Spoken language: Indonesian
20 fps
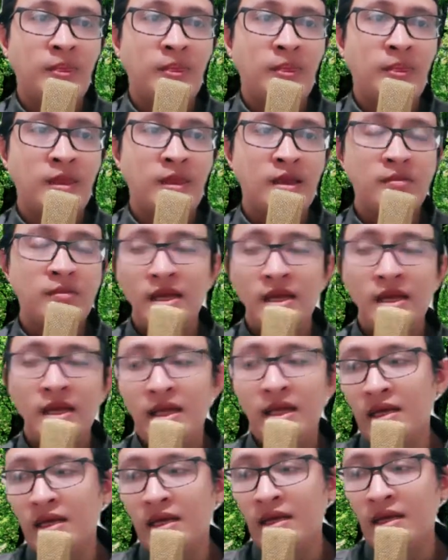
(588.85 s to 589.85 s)
Baik,
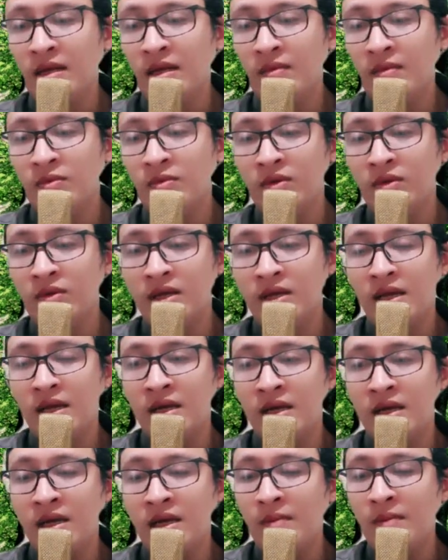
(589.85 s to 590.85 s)
alhamdulillah.
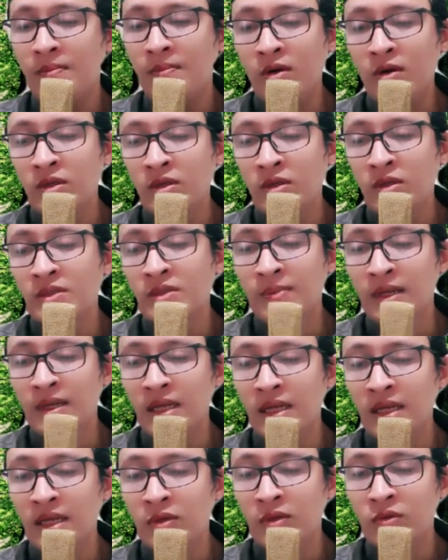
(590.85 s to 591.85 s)
Kenapa kok
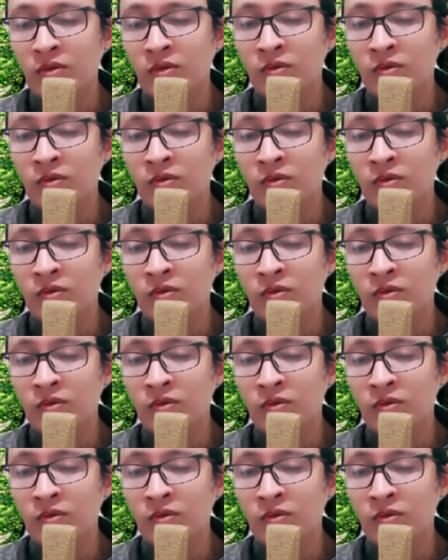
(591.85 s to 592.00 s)
seperti itu?